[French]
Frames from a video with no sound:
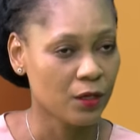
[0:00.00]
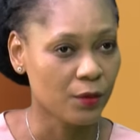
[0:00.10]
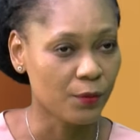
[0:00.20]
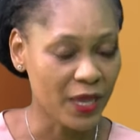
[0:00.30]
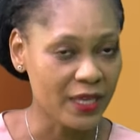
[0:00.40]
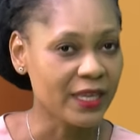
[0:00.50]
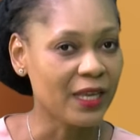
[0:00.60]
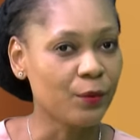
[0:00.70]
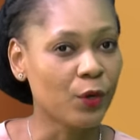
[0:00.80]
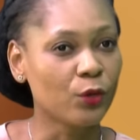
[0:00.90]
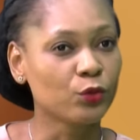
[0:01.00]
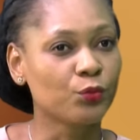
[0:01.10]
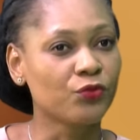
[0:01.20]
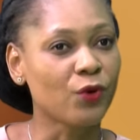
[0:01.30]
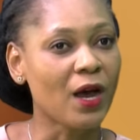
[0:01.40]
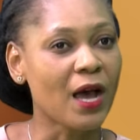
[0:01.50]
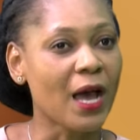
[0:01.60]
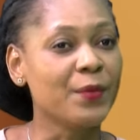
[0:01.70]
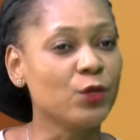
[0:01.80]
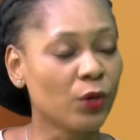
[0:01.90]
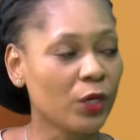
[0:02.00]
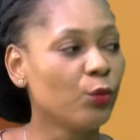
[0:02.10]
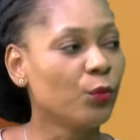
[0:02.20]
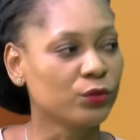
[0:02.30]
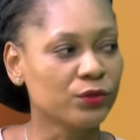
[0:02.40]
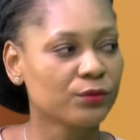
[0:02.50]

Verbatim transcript: mais également de pouvoir améliorer le monde.